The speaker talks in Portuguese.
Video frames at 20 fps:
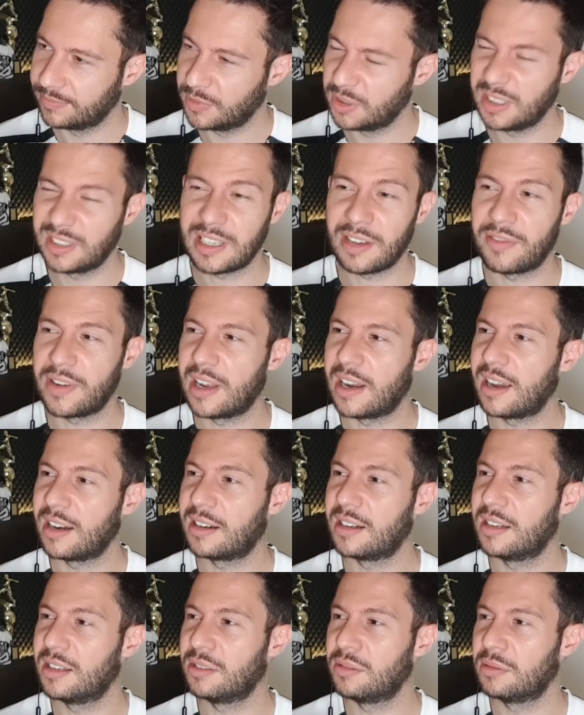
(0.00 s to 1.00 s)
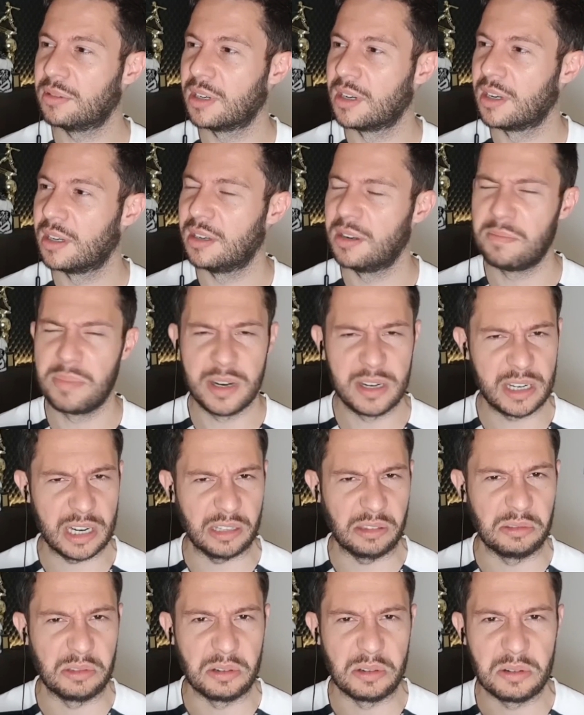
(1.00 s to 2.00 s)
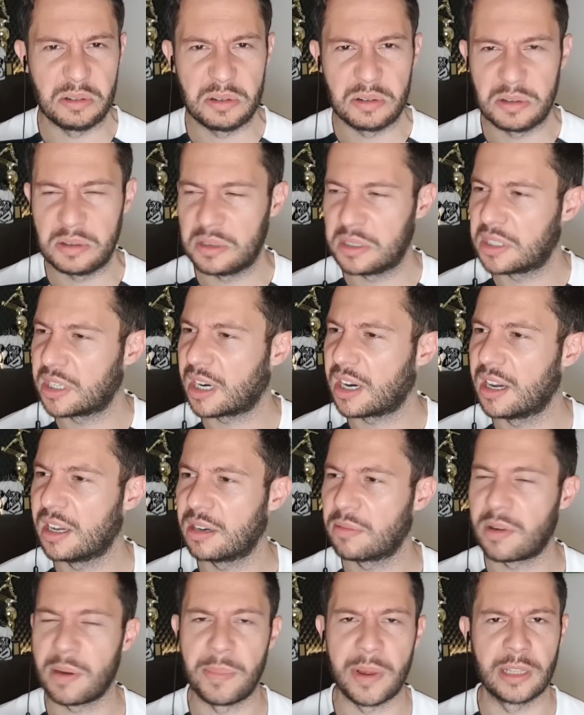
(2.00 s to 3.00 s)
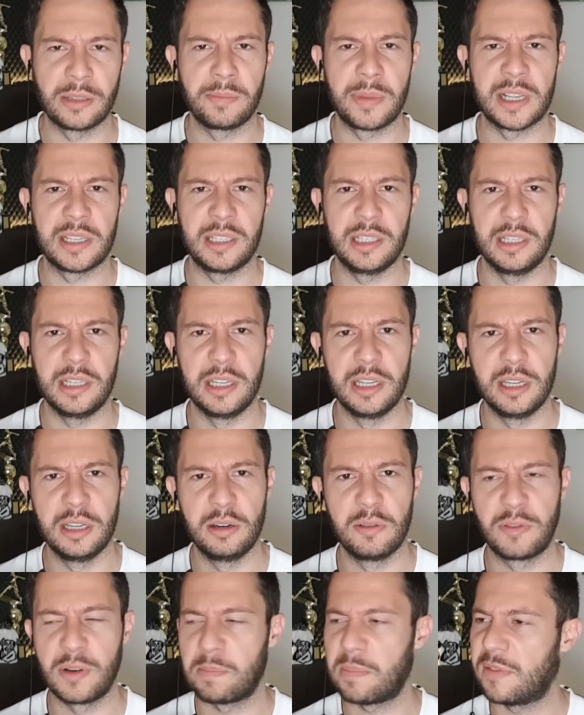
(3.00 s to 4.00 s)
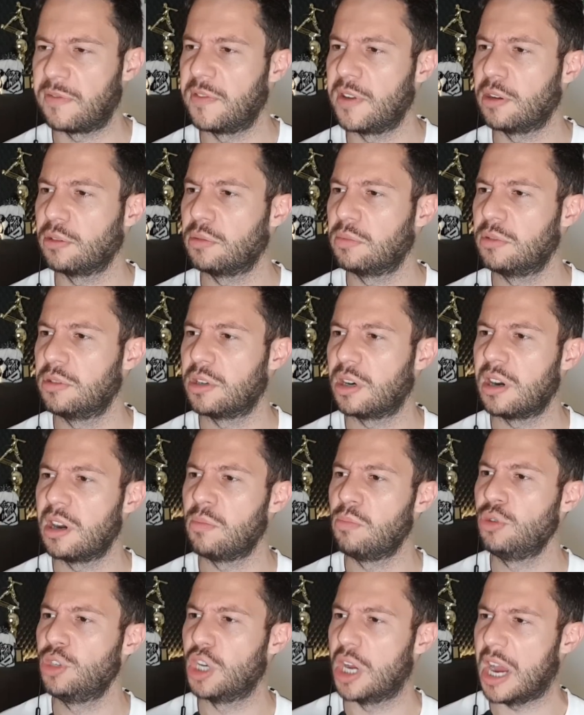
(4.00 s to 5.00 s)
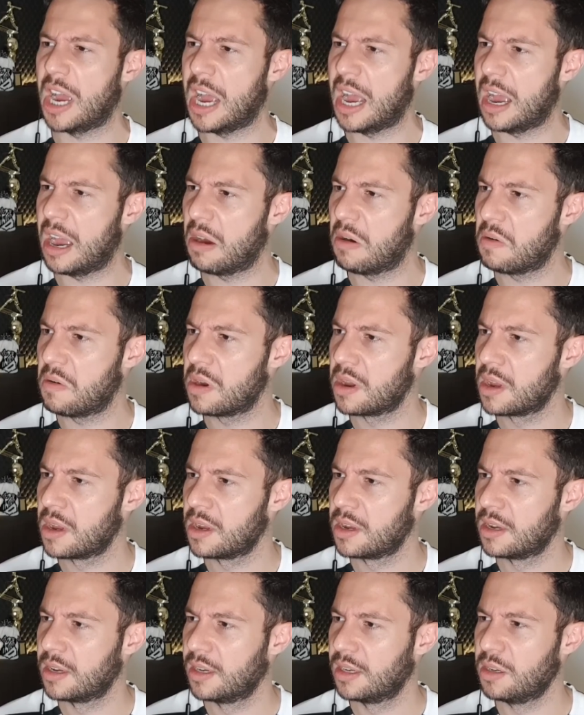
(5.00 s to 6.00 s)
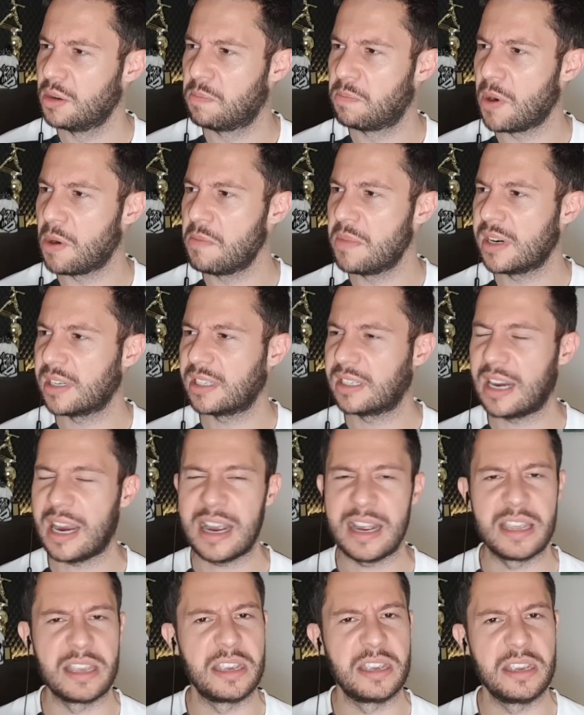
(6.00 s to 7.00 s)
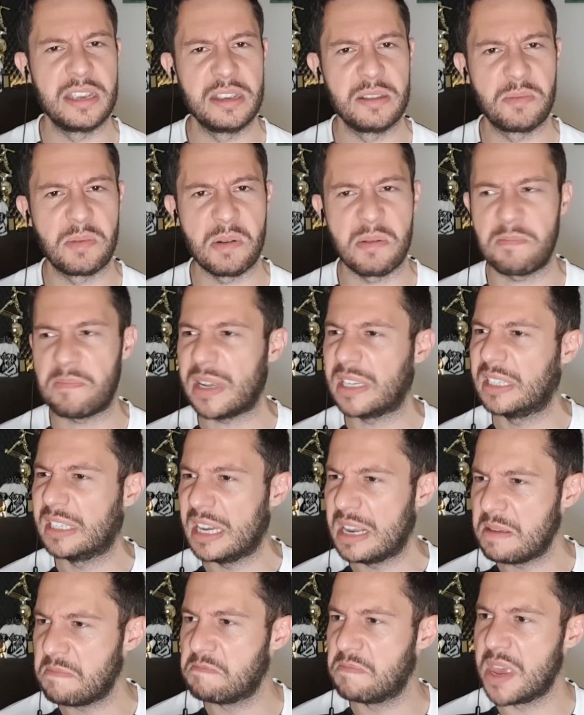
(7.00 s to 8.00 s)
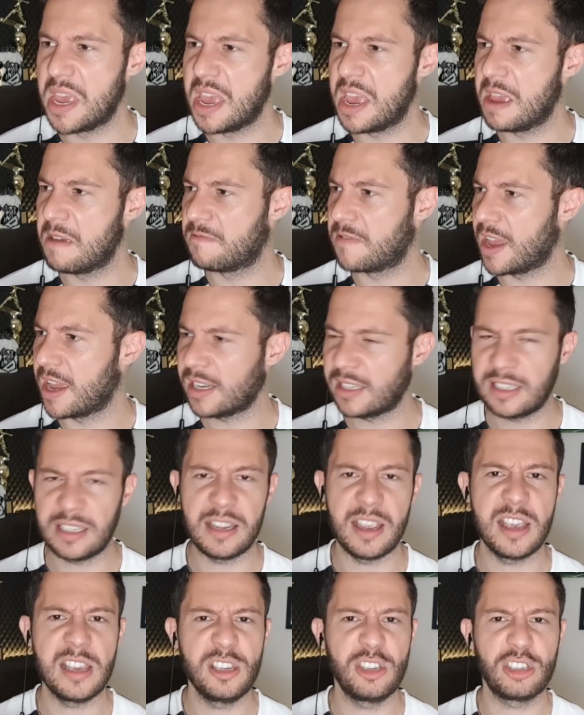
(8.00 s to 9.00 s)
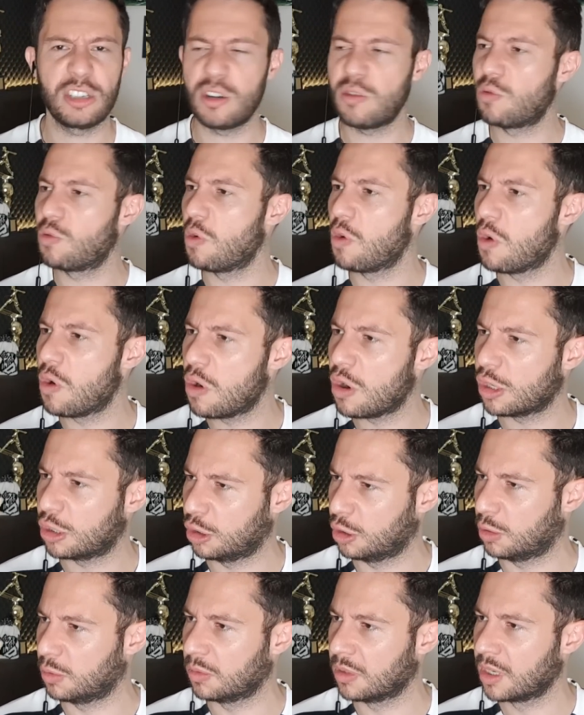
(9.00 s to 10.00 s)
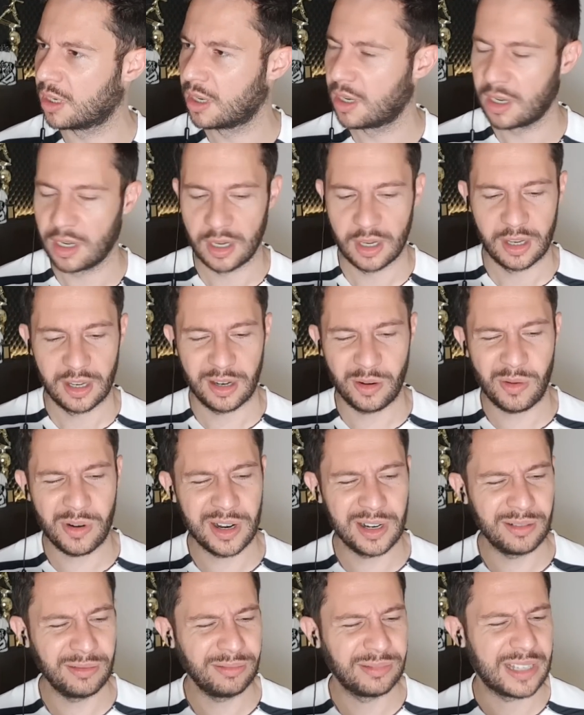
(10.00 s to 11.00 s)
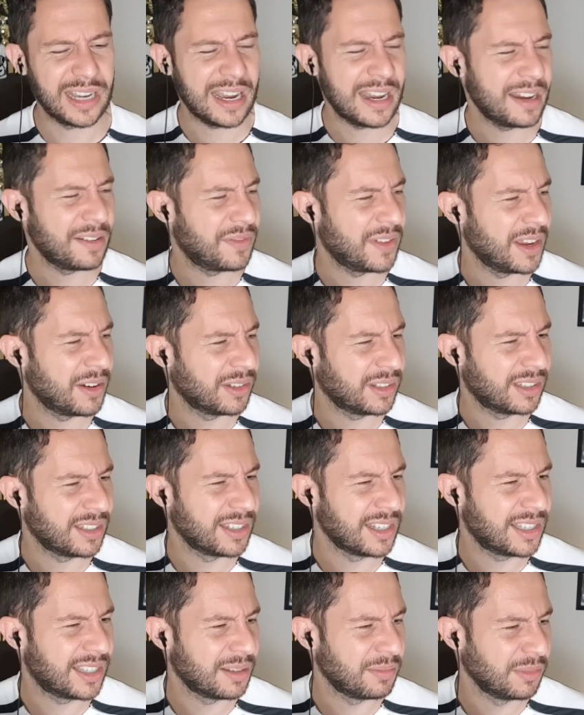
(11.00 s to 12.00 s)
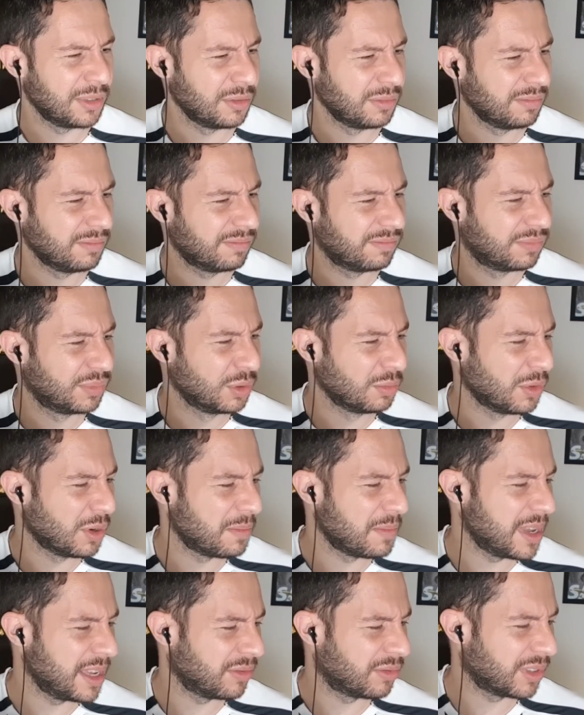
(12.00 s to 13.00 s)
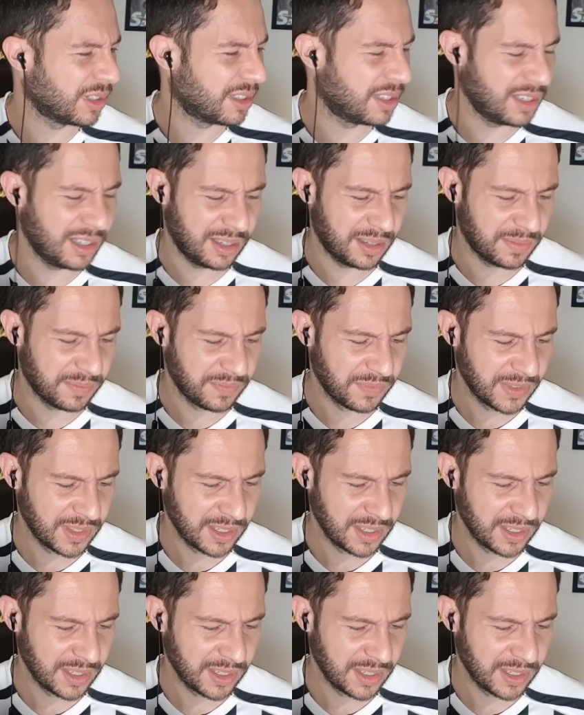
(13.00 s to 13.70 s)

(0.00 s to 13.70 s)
Mano, tava lá ganhando Libertadores, tinha ganhado o Campeonato Brasileiro, foi pra final do Mundial, ganhou o Mundial. E o Palmeiras caindo, Palmeiras pra Série B, velho. É isso que eu gosto. Agora não dá, velho. Nós estamos num, num, momento aqui.